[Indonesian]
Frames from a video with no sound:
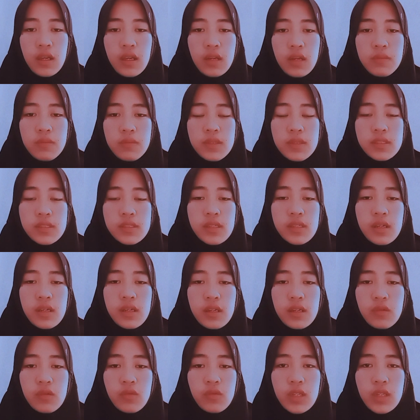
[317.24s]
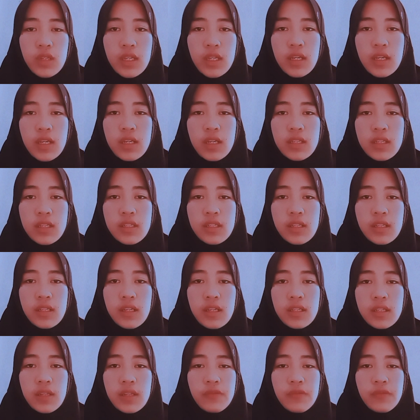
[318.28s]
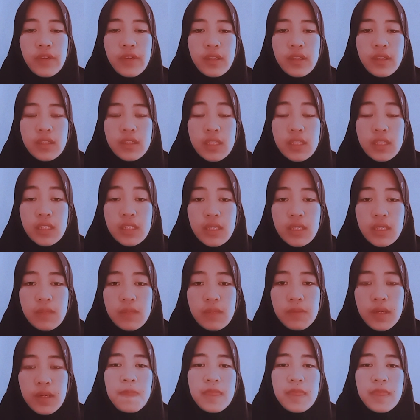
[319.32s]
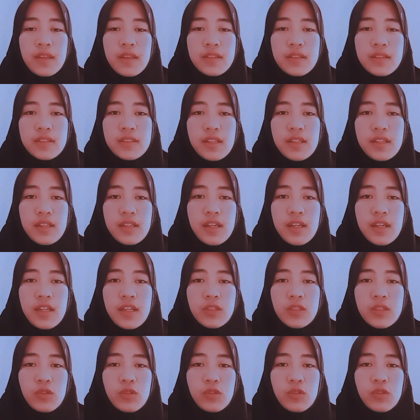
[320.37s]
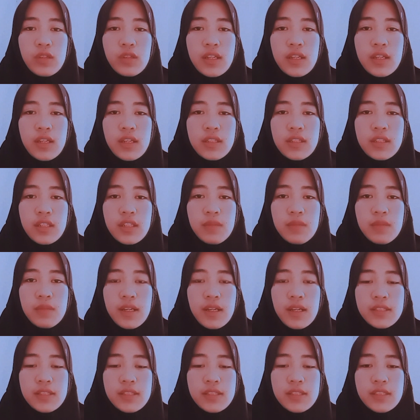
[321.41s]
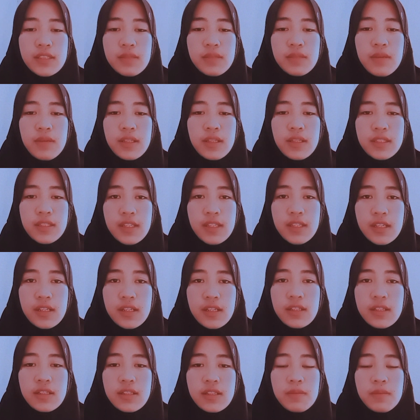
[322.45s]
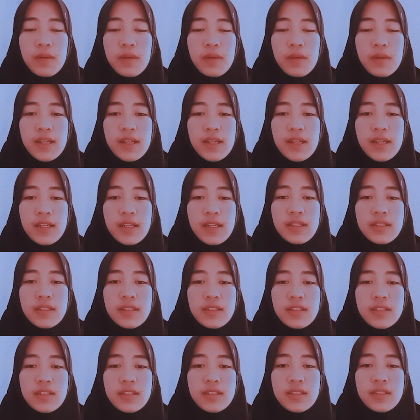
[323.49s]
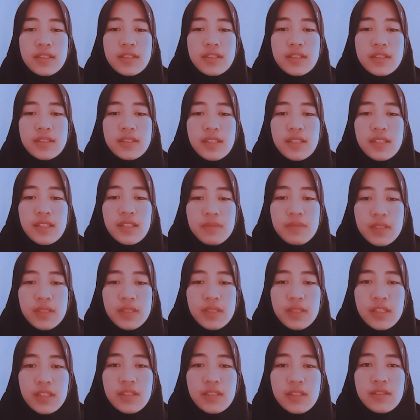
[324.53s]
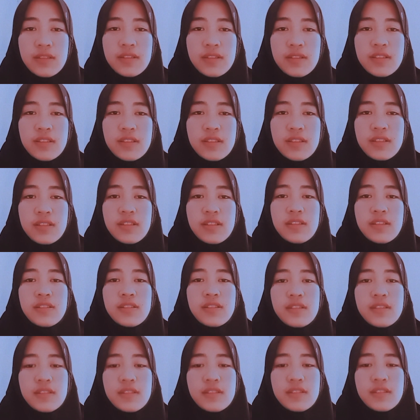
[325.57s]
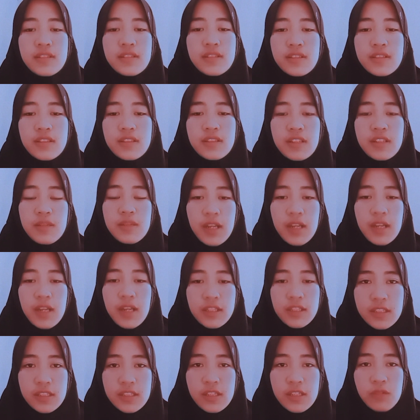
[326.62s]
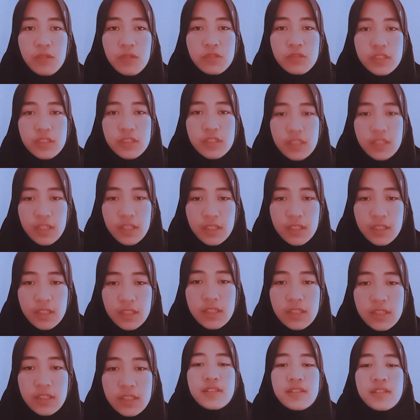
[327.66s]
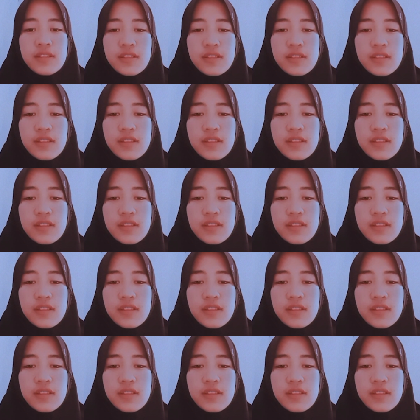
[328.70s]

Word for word: agar bisa kuliah dengan efektif saya aturkan terima kasih banyak kepada Caimin terima kasih ya Ustadz